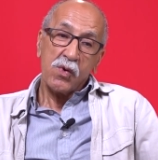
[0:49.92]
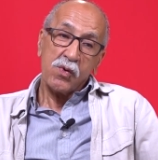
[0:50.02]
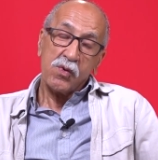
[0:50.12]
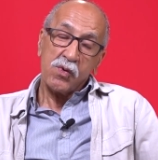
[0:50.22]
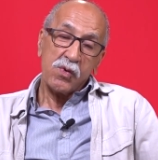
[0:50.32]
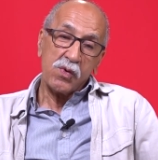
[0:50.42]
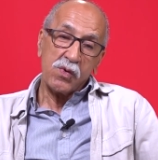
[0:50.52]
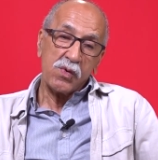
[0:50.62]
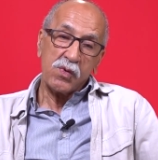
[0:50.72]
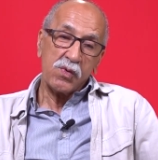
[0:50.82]

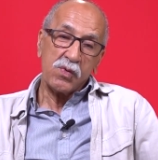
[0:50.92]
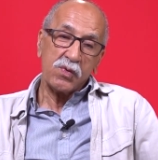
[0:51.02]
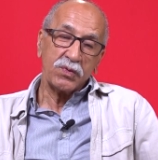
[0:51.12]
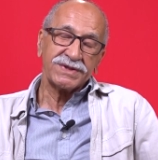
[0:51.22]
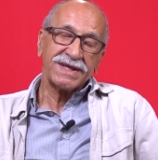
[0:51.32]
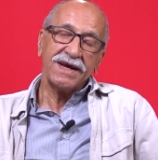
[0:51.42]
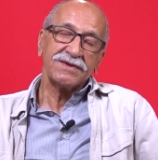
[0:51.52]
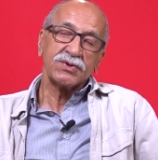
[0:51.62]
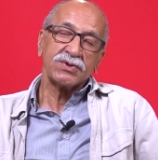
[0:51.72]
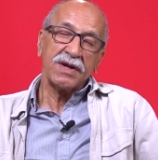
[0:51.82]
و
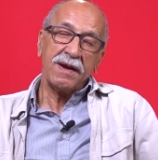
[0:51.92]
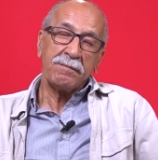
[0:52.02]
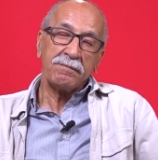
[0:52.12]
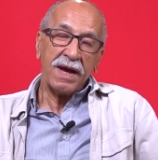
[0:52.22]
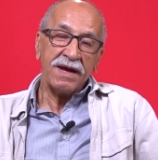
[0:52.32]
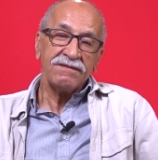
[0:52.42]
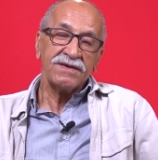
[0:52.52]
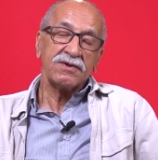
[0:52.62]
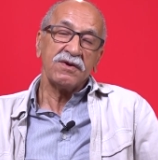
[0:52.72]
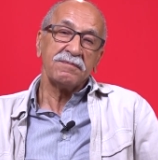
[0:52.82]
سو سورا با
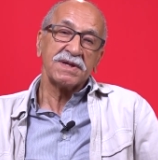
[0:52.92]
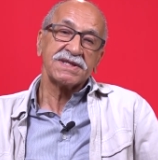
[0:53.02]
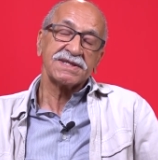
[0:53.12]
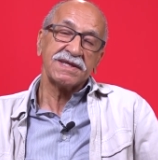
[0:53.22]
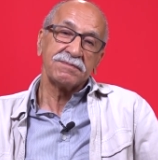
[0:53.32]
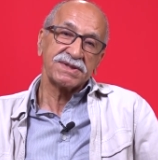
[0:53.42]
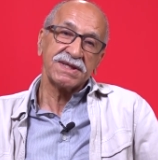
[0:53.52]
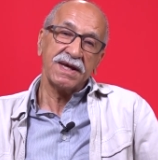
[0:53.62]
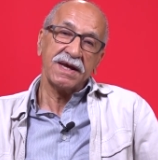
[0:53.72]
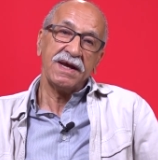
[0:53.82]
ايفيدون باش يصيب
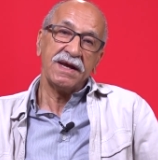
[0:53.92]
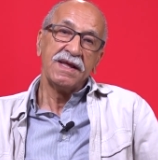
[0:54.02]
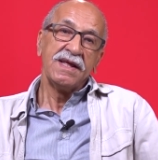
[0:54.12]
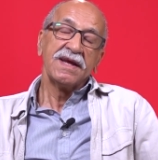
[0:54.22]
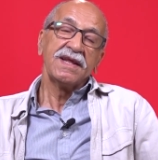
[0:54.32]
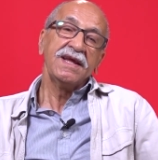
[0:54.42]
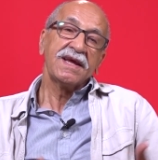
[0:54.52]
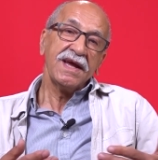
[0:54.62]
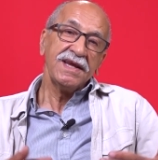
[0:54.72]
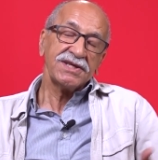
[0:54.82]
السياره اللي
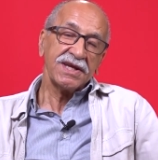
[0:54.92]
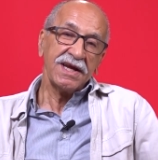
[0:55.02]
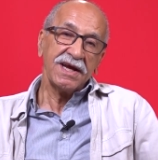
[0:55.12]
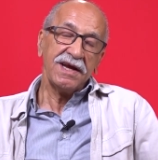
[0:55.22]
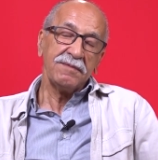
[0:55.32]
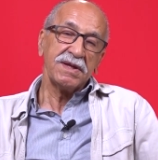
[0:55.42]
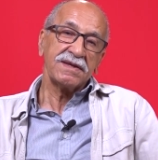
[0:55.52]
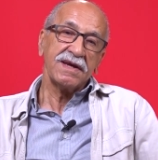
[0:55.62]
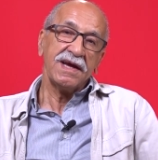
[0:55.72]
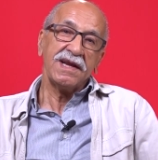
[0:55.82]
كان يشريها
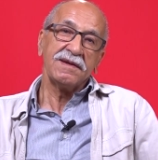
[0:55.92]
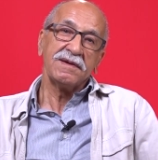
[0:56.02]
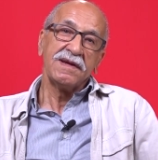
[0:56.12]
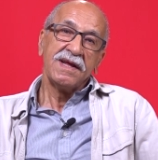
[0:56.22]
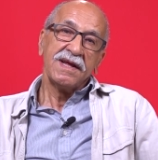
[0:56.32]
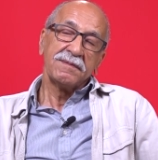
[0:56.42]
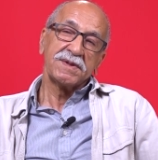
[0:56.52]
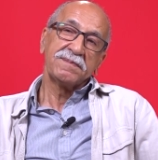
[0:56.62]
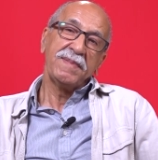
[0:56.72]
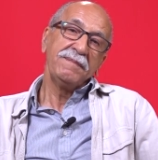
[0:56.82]
مثال ب
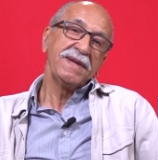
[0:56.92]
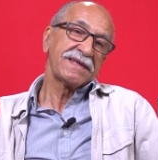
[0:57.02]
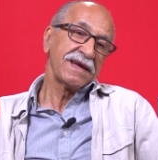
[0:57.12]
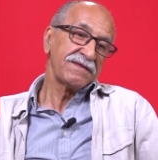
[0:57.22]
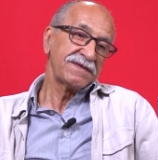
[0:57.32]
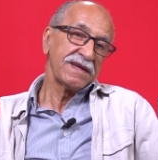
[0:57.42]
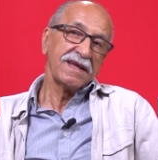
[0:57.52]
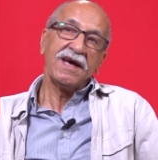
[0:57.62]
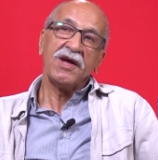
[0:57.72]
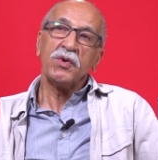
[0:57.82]
700 الف
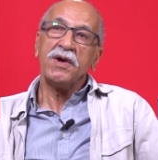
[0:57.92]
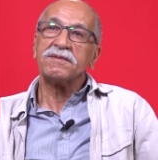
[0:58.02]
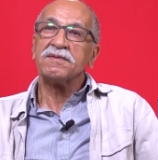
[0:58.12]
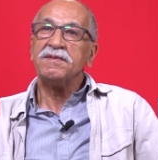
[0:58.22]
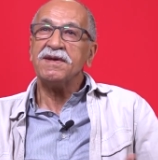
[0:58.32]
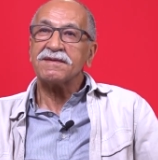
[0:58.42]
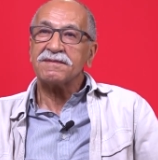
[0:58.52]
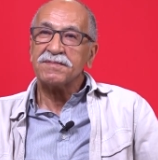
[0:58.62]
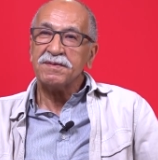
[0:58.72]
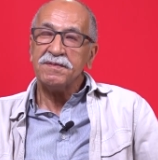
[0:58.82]
دينار ولا ب
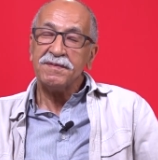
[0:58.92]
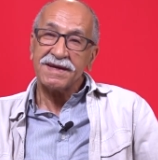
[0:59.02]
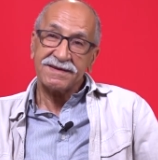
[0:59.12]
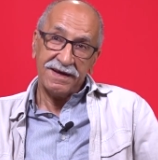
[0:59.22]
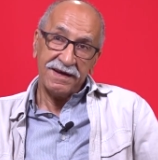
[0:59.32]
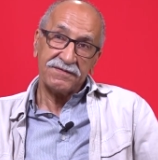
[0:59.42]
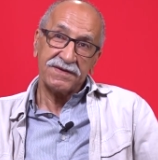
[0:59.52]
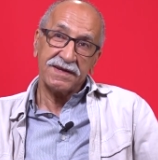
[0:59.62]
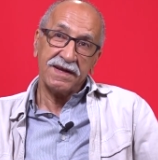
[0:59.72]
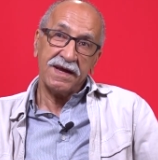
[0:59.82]
800 الف
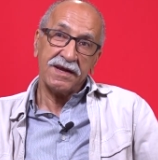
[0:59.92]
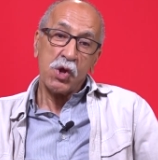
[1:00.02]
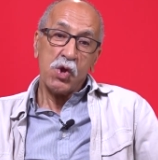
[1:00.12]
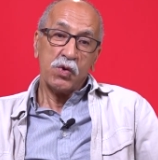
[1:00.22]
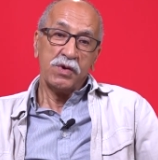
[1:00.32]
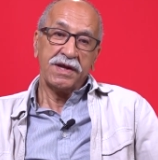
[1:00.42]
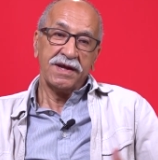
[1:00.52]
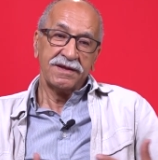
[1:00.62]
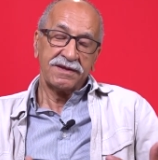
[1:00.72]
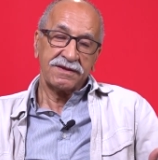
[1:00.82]
دينار واللي كانت